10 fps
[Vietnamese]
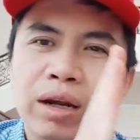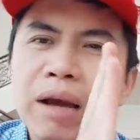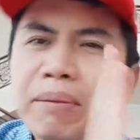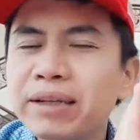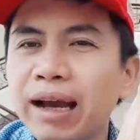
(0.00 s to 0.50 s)

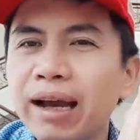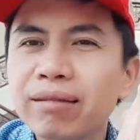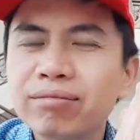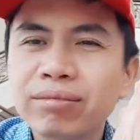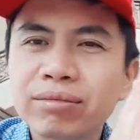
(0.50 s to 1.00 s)
đáp trả
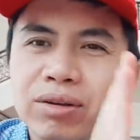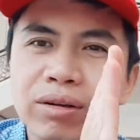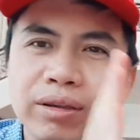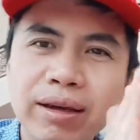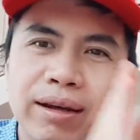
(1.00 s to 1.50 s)

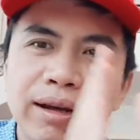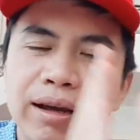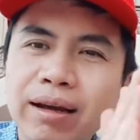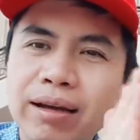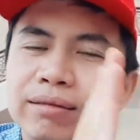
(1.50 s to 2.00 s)
có thể
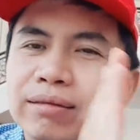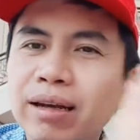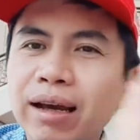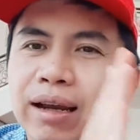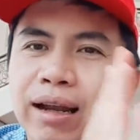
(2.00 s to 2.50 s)
là
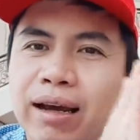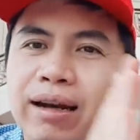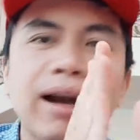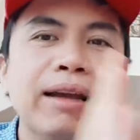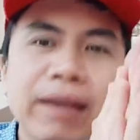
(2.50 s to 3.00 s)
là là
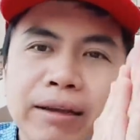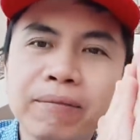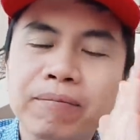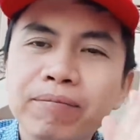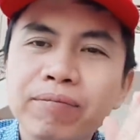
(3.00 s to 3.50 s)
khá nhanh
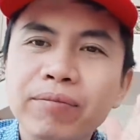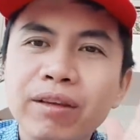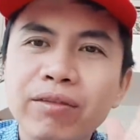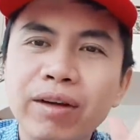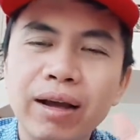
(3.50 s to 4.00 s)

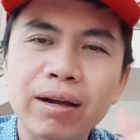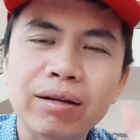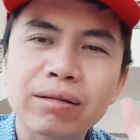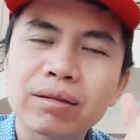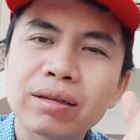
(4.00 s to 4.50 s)
và
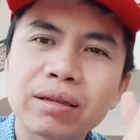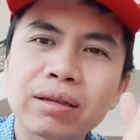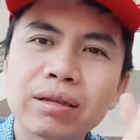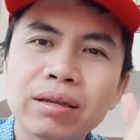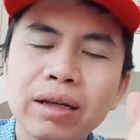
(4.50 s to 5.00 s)
uh,
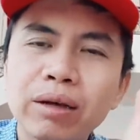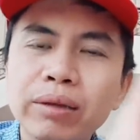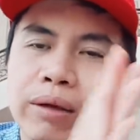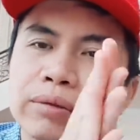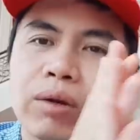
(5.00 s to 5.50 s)
nếu
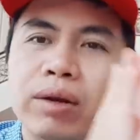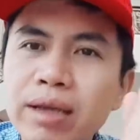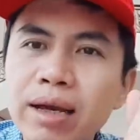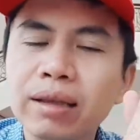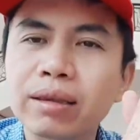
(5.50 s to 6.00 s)
theo giới quan
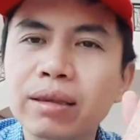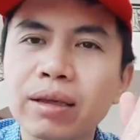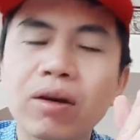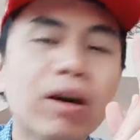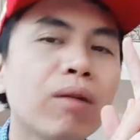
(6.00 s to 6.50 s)
sát
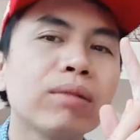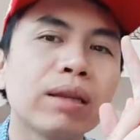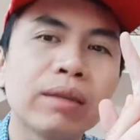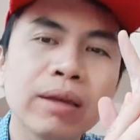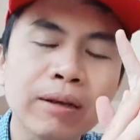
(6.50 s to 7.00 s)
thì nó không
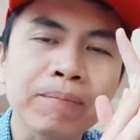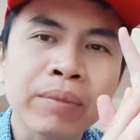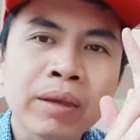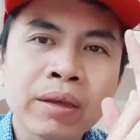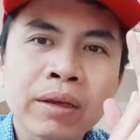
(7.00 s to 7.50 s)
cần thiết
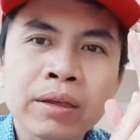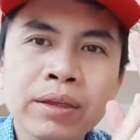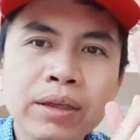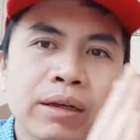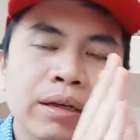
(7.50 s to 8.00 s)

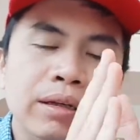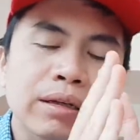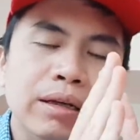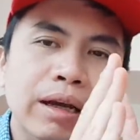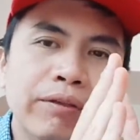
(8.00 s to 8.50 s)

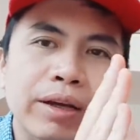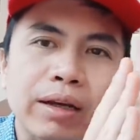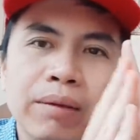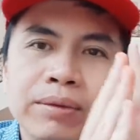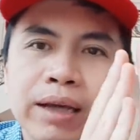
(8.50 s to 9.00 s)
nhưng cái
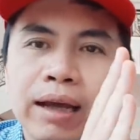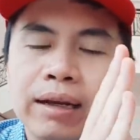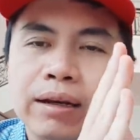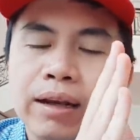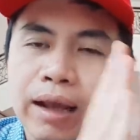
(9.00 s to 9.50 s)
việc đáp trả
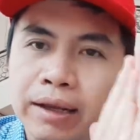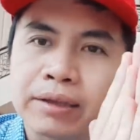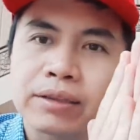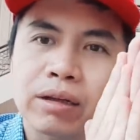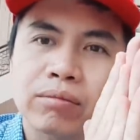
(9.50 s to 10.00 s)
này
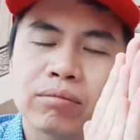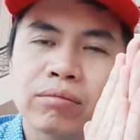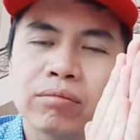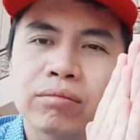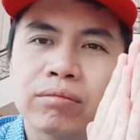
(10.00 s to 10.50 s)

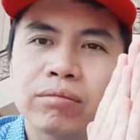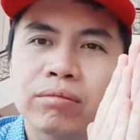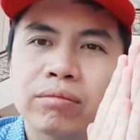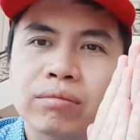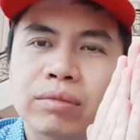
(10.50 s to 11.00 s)
trong
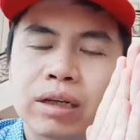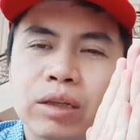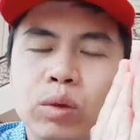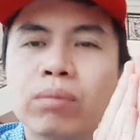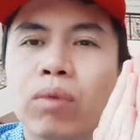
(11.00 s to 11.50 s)
cái
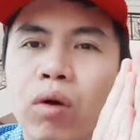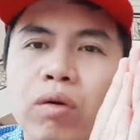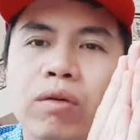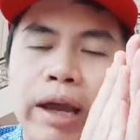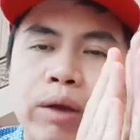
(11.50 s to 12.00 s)
tuyên bố
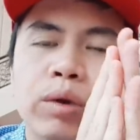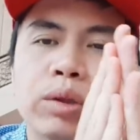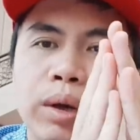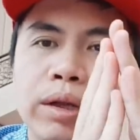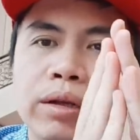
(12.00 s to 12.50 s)
của ngày cuối
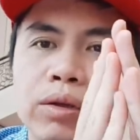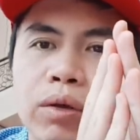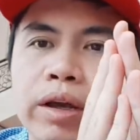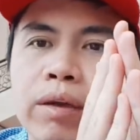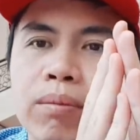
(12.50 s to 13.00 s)
tuần
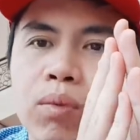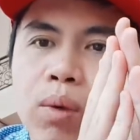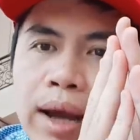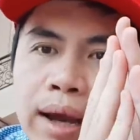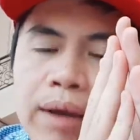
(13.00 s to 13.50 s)
tối ngày hôm
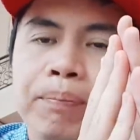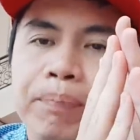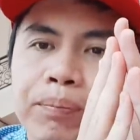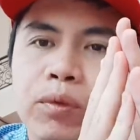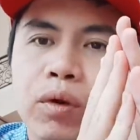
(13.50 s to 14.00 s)
qua
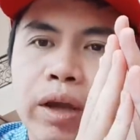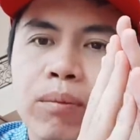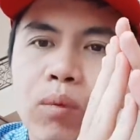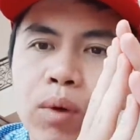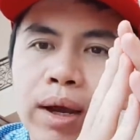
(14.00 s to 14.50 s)
tối ngày
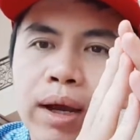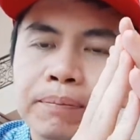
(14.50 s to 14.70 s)
hôm qua